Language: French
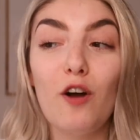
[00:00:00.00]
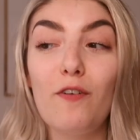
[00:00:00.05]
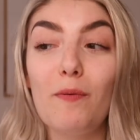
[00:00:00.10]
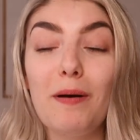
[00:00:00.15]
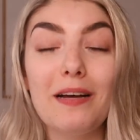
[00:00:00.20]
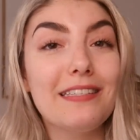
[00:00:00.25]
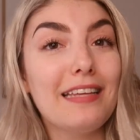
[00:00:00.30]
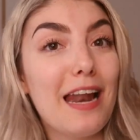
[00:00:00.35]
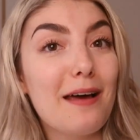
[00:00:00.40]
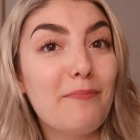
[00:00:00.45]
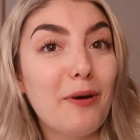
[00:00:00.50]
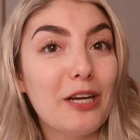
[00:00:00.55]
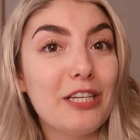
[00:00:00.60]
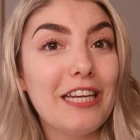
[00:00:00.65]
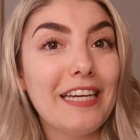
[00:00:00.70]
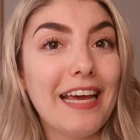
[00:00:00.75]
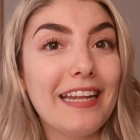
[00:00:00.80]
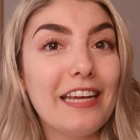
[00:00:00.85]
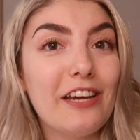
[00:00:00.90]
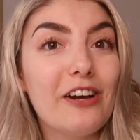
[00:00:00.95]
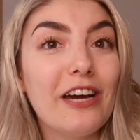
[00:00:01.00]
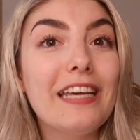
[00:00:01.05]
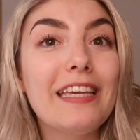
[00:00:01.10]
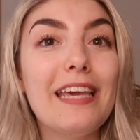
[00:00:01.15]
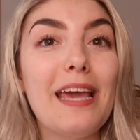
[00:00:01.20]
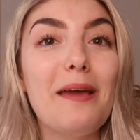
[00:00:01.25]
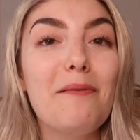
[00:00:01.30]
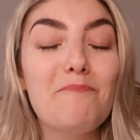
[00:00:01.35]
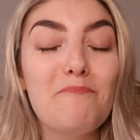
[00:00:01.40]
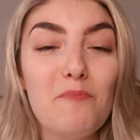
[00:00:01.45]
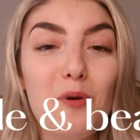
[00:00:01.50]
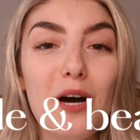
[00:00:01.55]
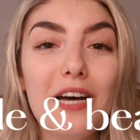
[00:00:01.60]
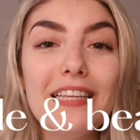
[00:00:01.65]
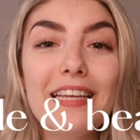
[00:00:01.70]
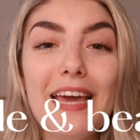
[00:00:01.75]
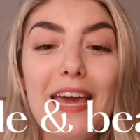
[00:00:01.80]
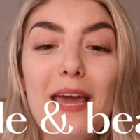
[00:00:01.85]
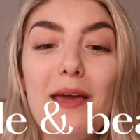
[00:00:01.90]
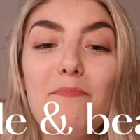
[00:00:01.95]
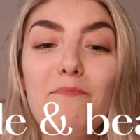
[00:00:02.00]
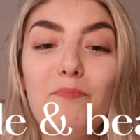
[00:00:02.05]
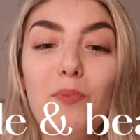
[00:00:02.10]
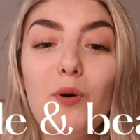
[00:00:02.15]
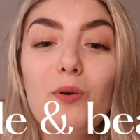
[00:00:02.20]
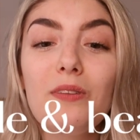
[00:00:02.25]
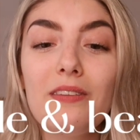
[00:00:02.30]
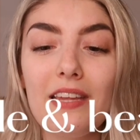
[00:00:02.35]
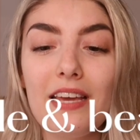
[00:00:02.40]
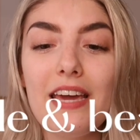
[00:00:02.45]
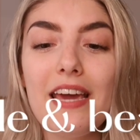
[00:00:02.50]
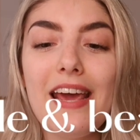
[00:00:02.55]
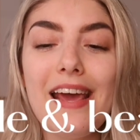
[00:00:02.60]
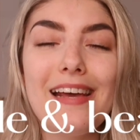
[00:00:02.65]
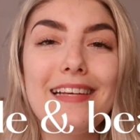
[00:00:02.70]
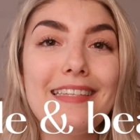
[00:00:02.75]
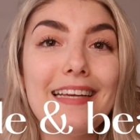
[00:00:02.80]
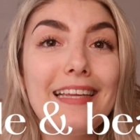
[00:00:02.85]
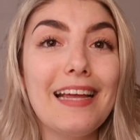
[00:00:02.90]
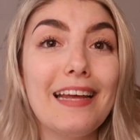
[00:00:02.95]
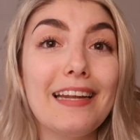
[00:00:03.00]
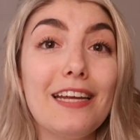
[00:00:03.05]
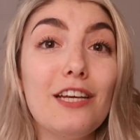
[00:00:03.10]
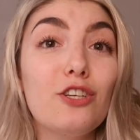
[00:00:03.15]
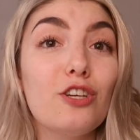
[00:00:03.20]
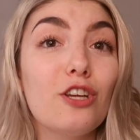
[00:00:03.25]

On va passer à la prochaine catégorie qui est mode et beauté. Et cette année,